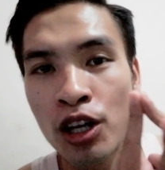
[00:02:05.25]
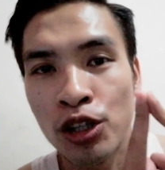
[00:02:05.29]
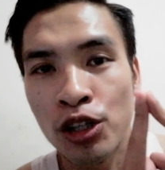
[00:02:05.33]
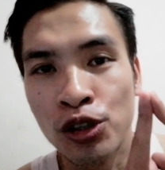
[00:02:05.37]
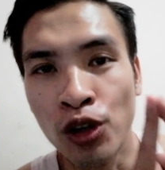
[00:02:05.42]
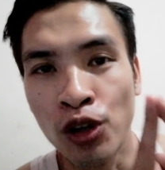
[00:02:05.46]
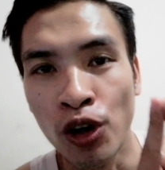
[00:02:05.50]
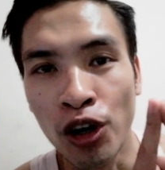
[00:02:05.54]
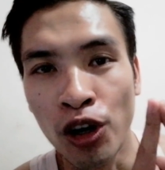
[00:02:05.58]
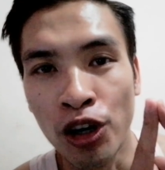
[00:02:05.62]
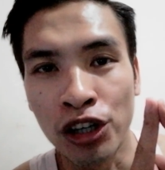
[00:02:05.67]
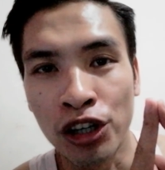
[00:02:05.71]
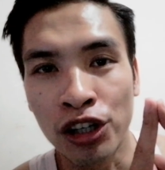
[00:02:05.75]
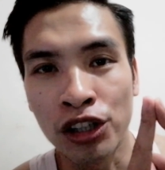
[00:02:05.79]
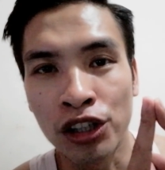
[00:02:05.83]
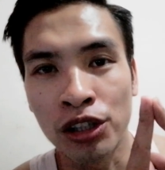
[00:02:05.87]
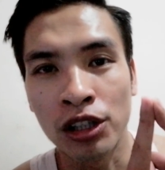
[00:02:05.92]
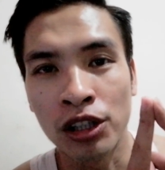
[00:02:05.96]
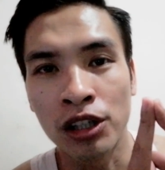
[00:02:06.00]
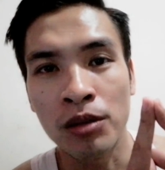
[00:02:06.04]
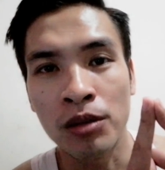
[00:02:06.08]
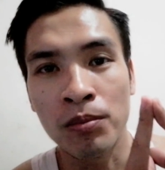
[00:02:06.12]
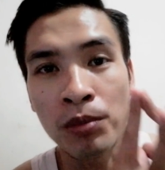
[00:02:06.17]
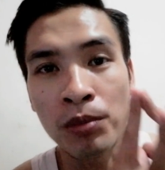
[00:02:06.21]

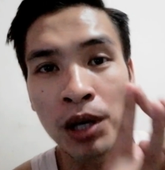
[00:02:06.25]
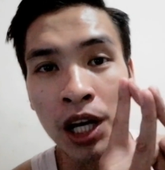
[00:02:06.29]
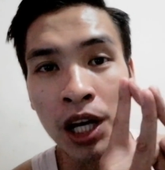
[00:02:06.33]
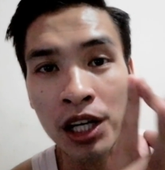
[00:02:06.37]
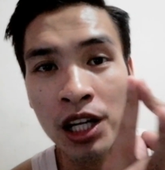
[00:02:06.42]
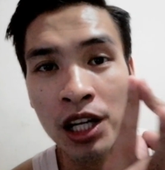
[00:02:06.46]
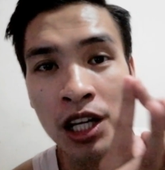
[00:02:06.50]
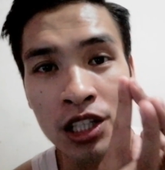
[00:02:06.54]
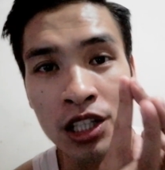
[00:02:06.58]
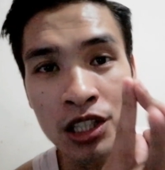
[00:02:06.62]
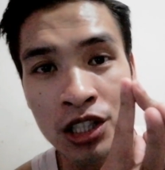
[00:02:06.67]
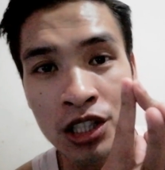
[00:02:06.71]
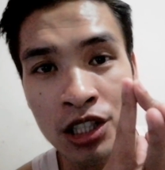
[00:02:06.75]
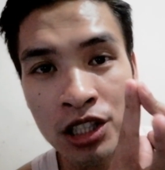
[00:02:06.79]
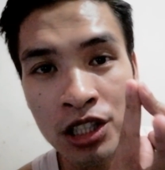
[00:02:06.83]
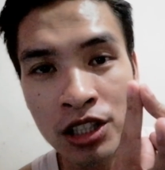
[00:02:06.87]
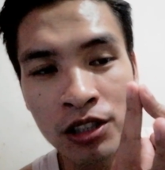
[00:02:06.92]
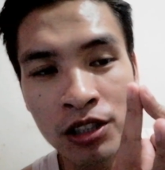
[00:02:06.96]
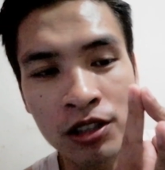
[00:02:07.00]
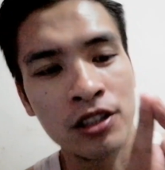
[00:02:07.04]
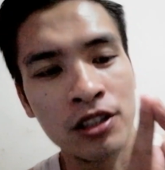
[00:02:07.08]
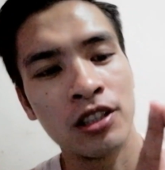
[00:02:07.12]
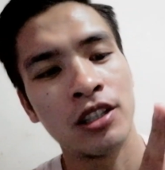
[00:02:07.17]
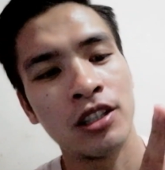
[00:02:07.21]
your marriage.